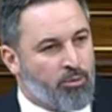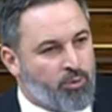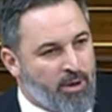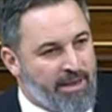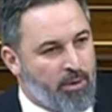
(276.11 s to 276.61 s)

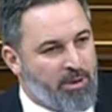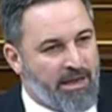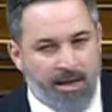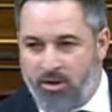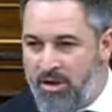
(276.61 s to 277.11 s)
ruptura de la unidad
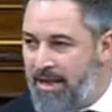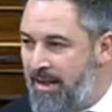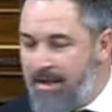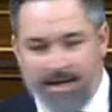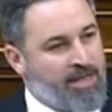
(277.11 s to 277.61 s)
nacional
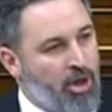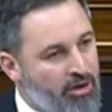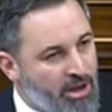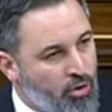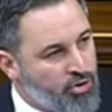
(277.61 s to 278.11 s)
y del
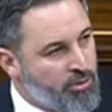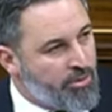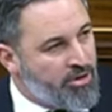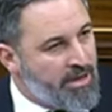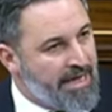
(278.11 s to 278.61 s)
orden
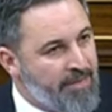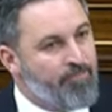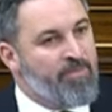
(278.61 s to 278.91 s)
constitucional